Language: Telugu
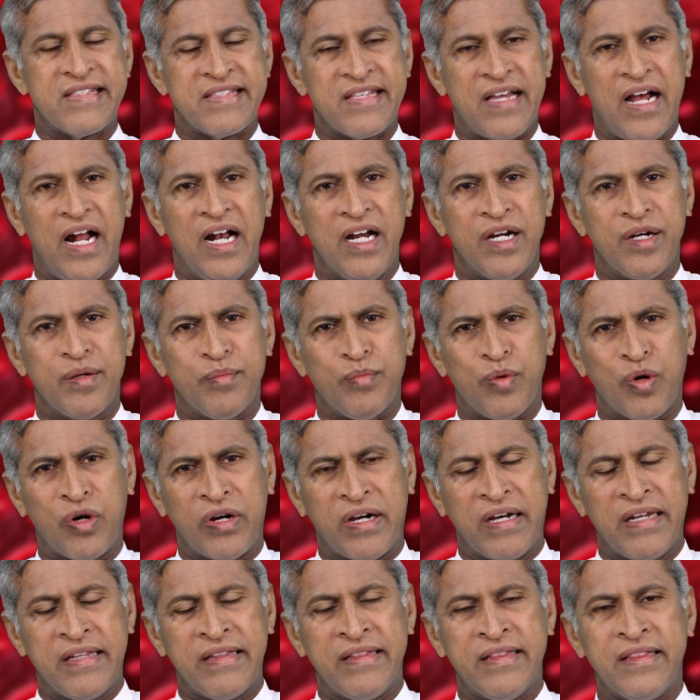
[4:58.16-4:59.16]
సాల్ట్
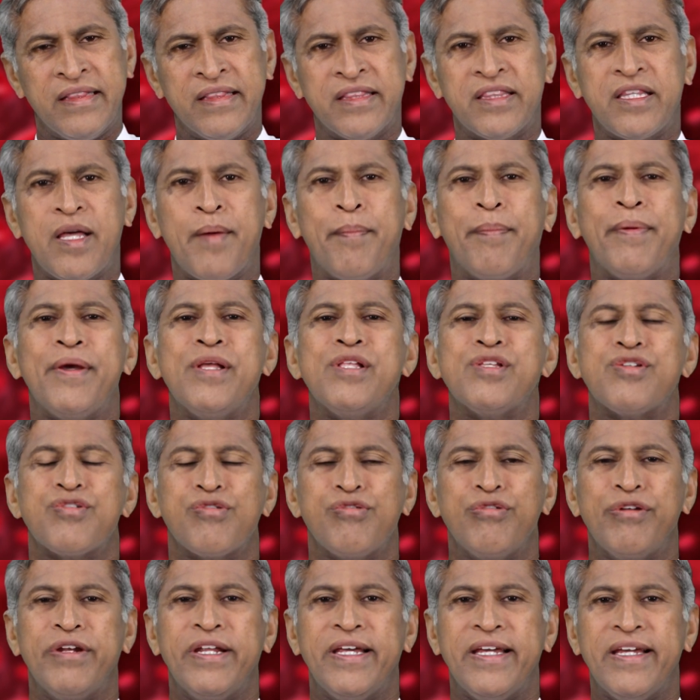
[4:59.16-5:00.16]
మొక్కంతా
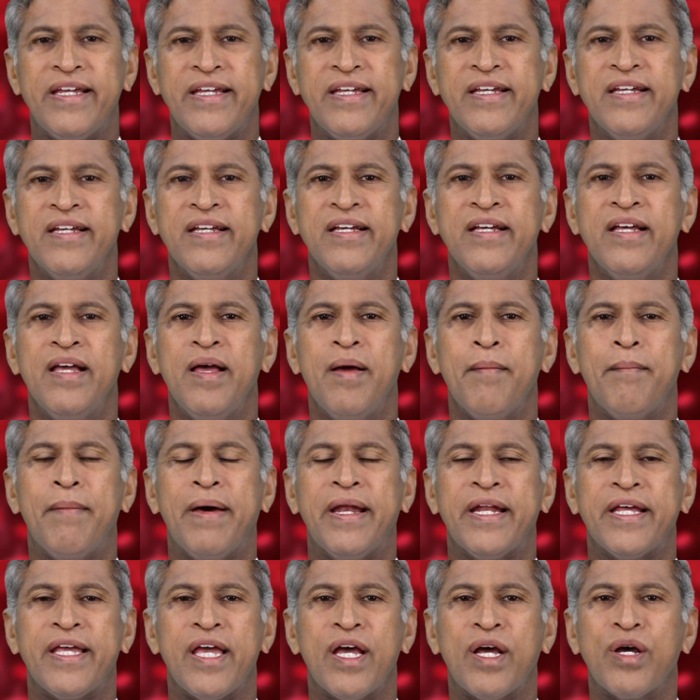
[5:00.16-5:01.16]
పీల్చుకొని
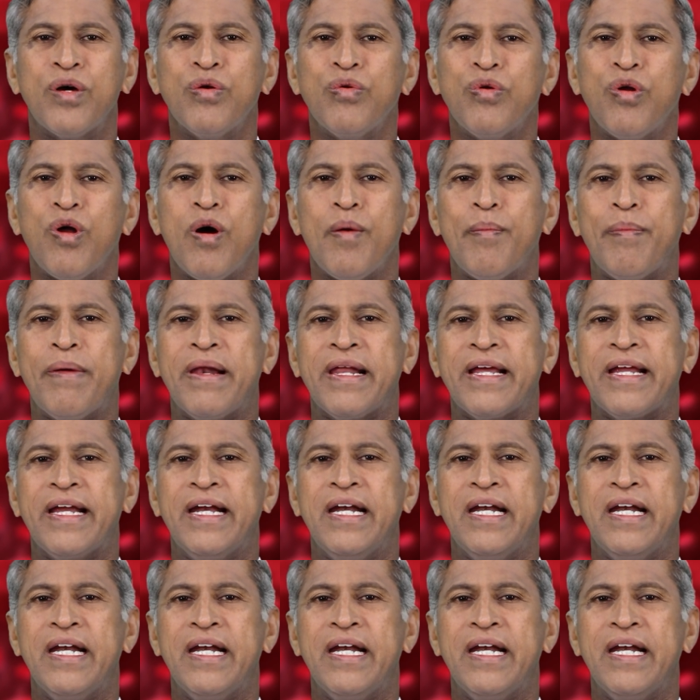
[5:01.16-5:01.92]
మనకి ఎక్కువ లోపలికి